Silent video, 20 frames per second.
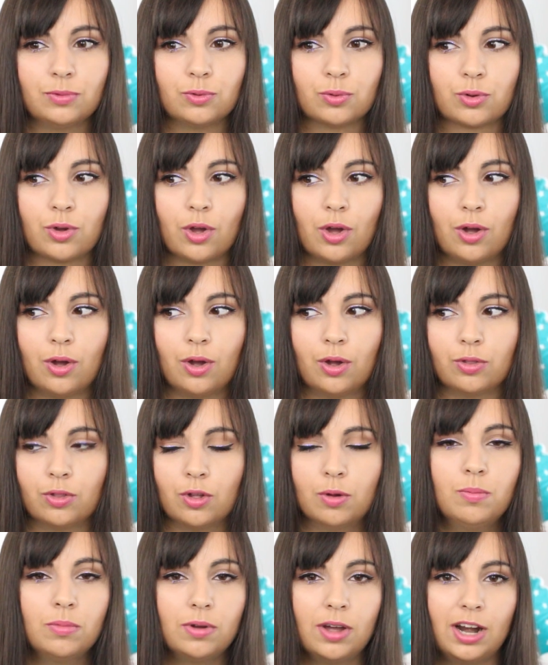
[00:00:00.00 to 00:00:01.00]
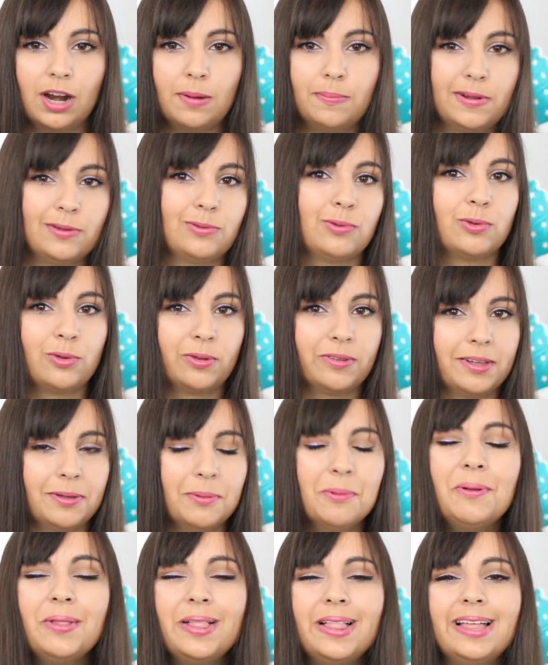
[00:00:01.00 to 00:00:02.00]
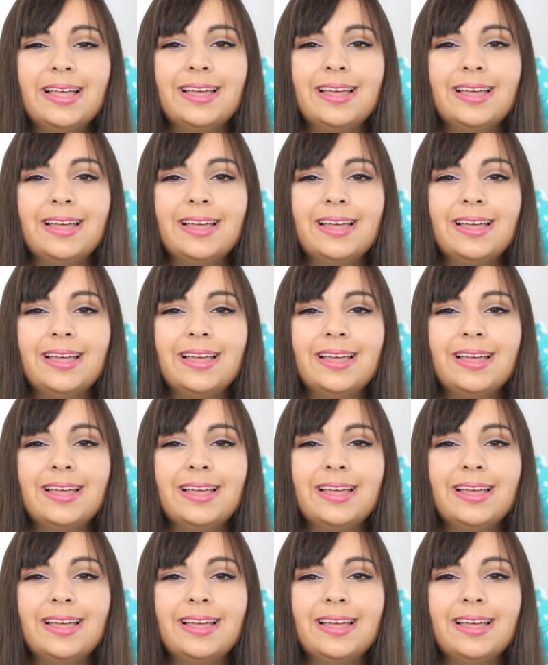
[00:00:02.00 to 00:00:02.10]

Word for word: donc un, homme à la place de Cendrillon,